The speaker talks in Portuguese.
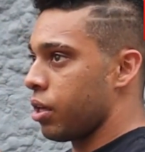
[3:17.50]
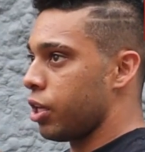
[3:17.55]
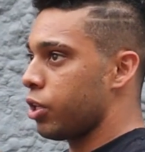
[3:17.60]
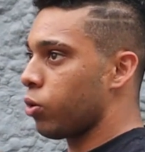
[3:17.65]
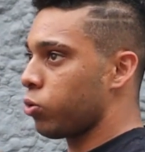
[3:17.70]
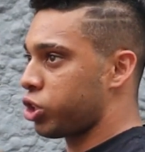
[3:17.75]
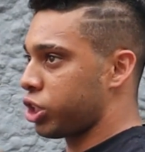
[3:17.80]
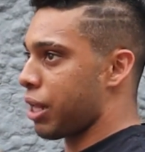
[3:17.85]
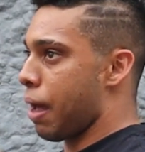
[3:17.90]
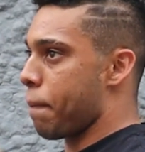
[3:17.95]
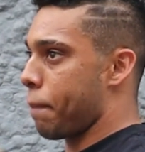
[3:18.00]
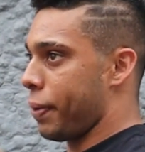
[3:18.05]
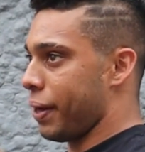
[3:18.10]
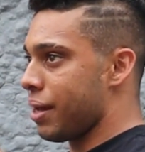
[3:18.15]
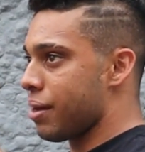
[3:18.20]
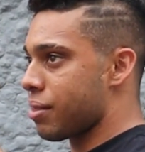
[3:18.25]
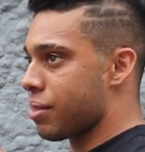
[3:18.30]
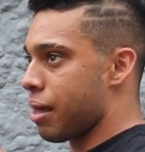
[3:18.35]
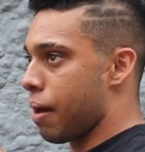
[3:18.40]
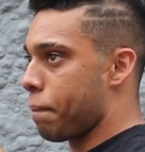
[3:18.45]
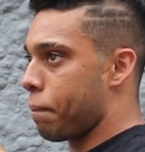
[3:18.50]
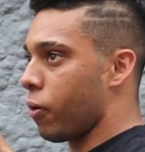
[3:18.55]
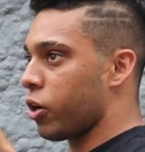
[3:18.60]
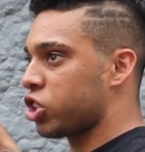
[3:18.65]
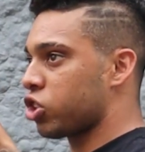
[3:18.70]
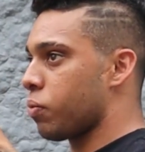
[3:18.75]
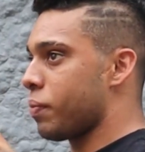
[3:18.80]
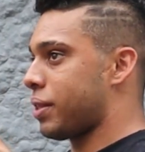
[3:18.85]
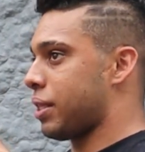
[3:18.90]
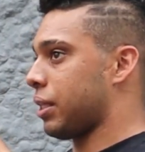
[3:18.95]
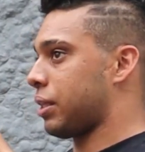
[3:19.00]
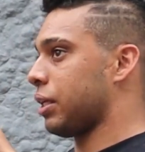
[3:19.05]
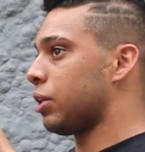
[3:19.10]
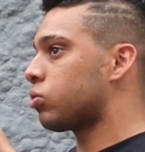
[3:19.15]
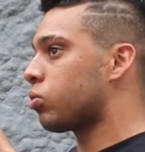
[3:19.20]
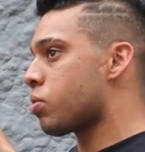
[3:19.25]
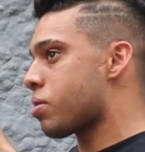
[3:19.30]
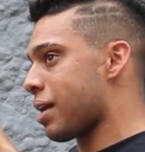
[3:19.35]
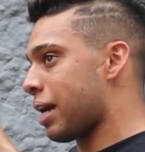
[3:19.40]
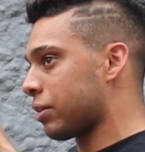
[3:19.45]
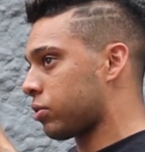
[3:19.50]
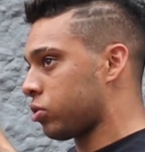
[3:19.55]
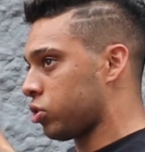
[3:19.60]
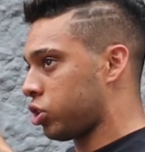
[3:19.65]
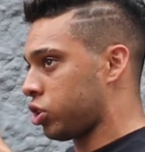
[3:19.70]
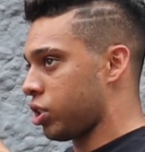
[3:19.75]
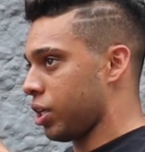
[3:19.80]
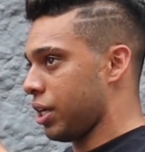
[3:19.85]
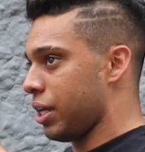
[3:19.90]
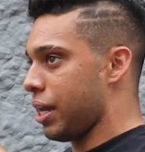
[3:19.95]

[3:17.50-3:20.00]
e não está presa após cometer tantos atos